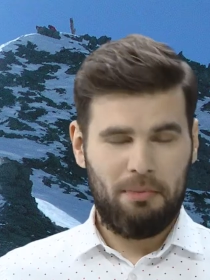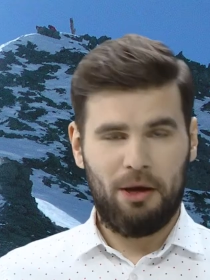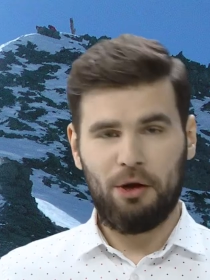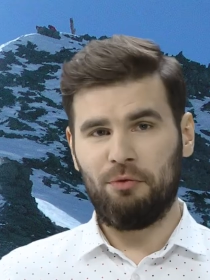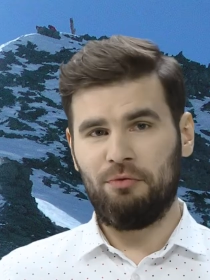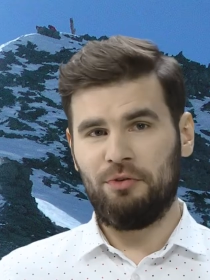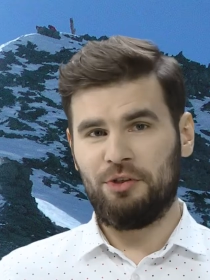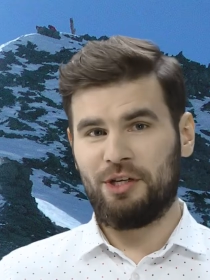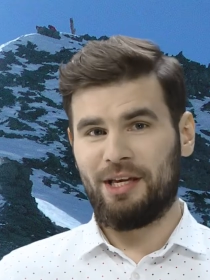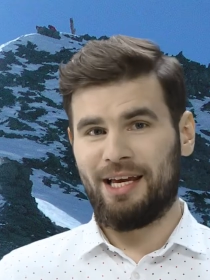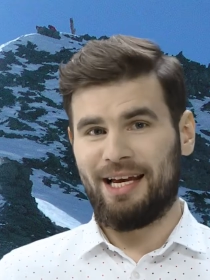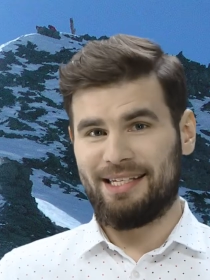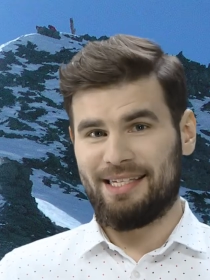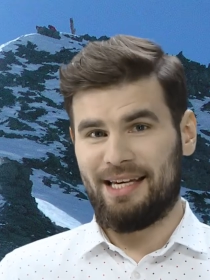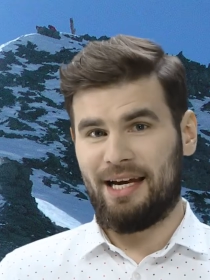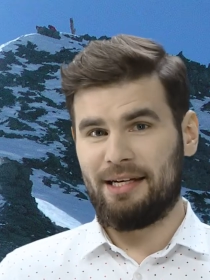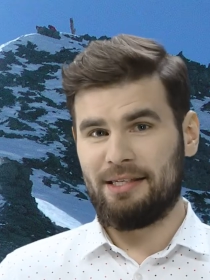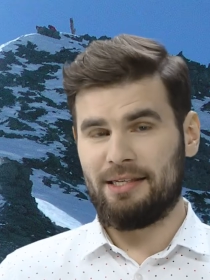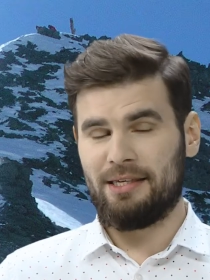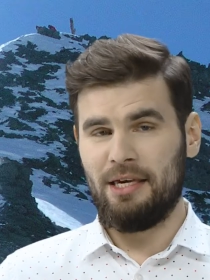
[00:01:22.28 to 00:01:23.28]
ma również
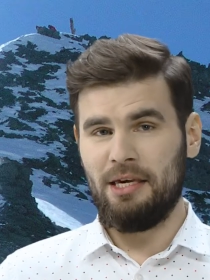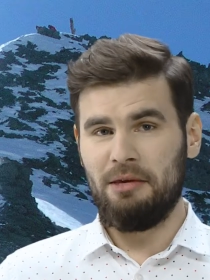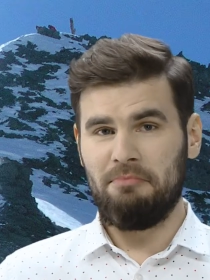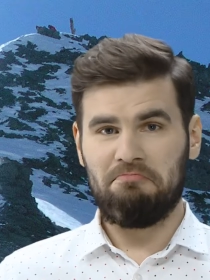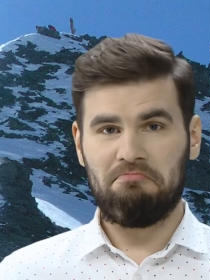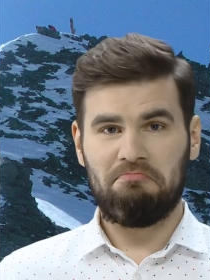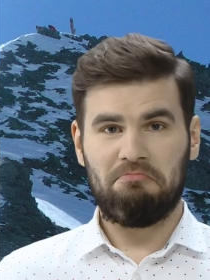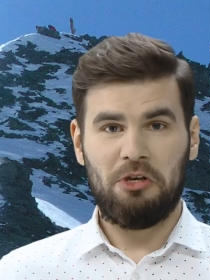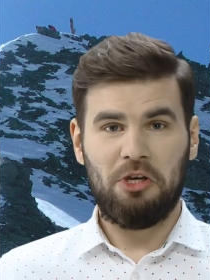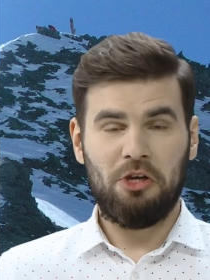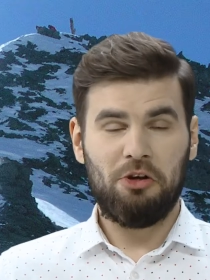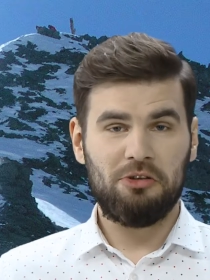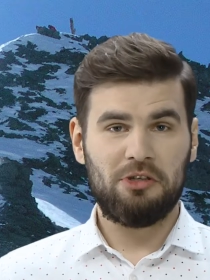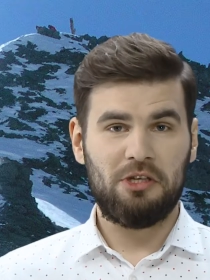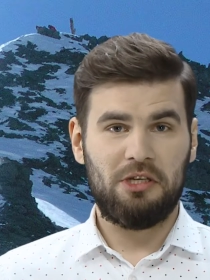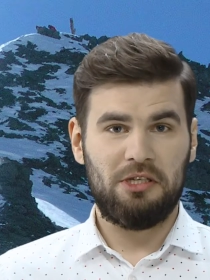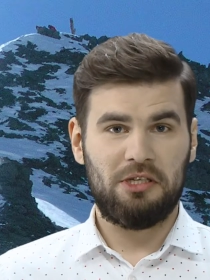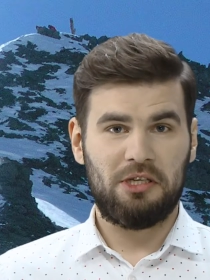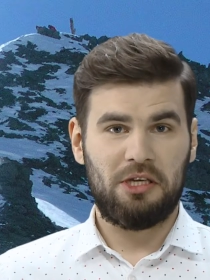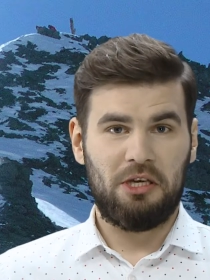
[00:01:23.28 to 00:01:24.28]
kazachski i
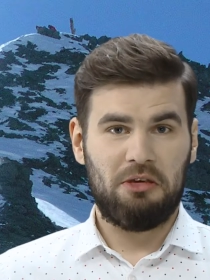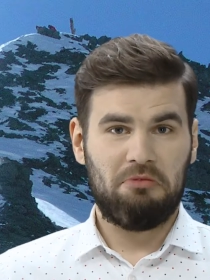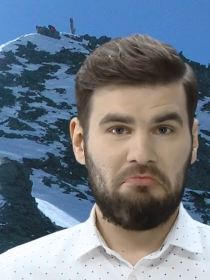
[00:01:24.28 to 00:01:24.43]
rosyjski.